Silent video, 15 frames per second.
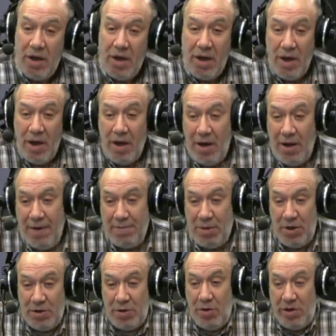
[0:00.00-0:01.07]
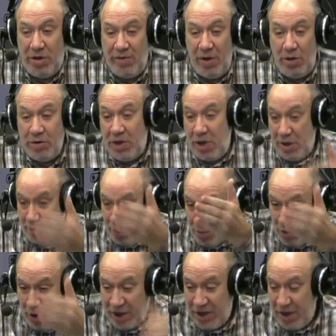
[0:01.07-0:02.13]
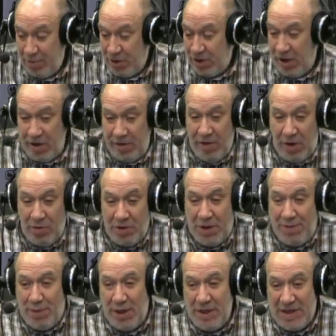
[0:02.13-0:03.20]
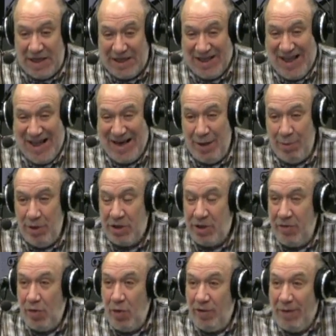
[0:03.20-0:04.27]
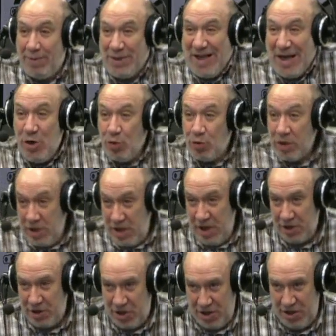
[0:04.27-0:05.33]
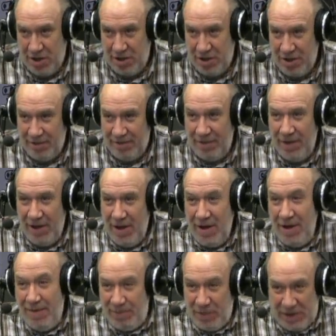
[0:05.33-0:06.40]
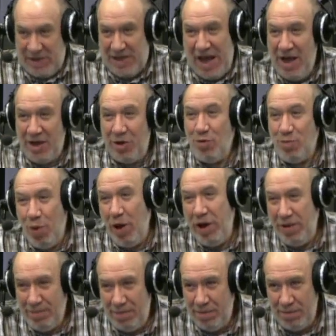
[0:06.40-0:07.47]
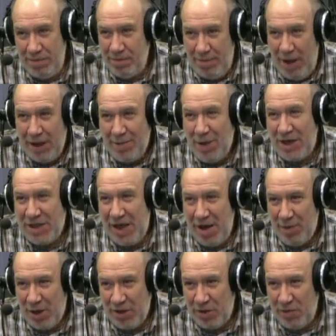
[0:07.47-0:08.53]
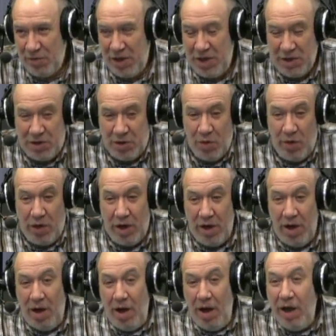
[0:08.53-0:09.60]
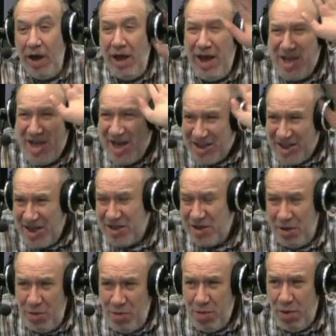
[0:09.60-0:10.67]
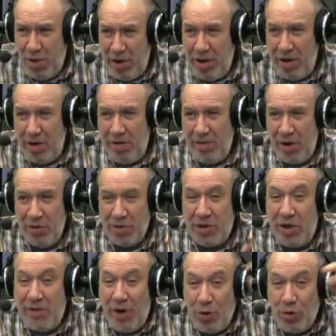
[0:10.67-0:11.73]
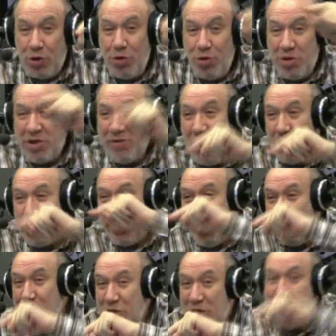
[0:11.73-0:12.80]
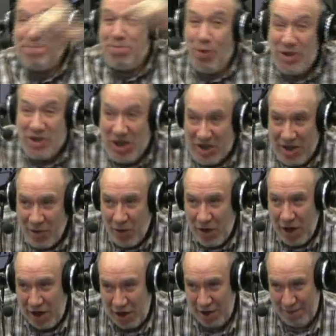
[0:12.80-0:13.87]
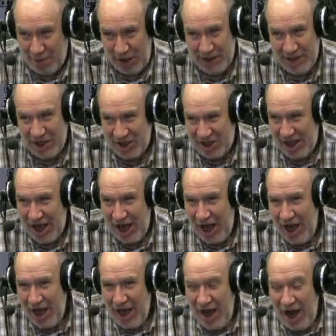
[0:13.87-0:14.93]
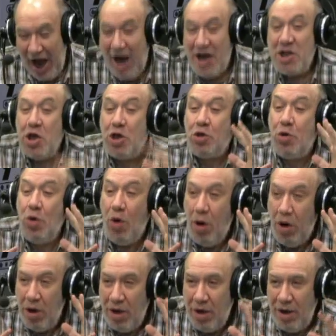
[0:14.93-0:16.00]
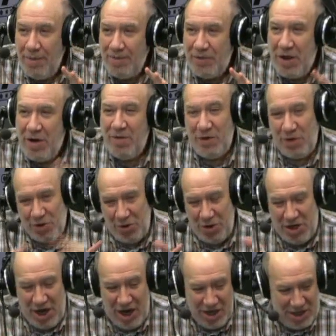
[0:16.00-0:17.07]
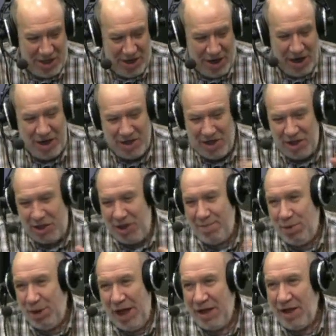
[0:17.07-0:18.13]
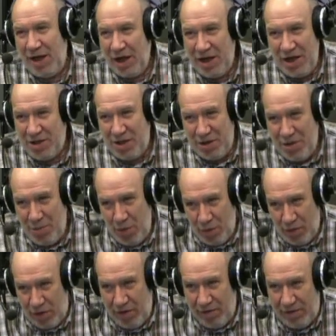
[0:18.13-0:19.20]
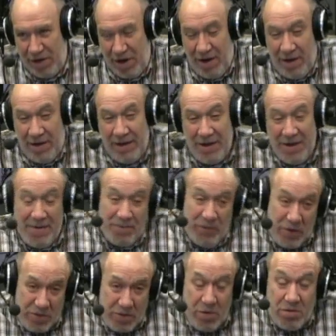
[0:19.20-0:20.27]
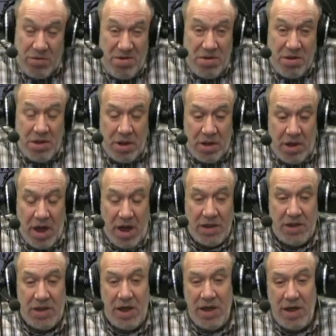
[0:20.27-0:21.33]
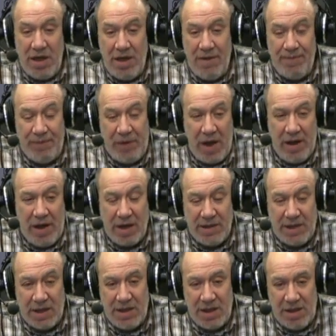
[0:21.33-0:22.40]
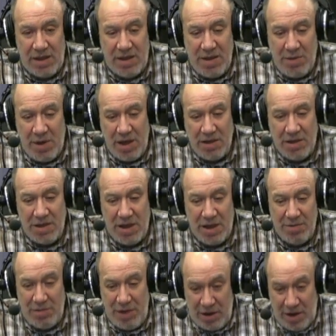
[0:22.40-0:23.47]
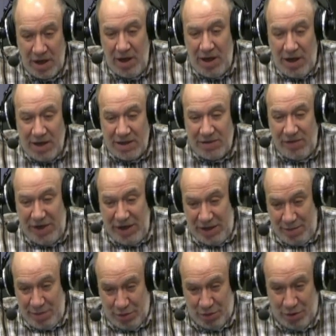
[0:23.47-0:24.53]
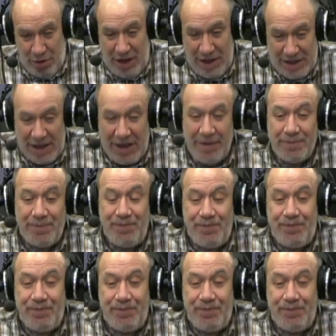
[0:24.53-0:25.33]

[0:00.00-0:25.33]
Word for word: угу. происходит революция. Я напомню, Октябрьская революция произошла для большевиков абсолютно неожиданно. Неожиданно, конечно. знает любой маломальски да, образованный да, историк. Да, да, да. И это касается любой революции. Революцию называют революцией после того, как она произошла, а не до, э, в результате реализации плана каких-то демиургов. Да? Ну, то, точно так же и, как сказал Алексей Михайлович Салмин, с великой буржуазной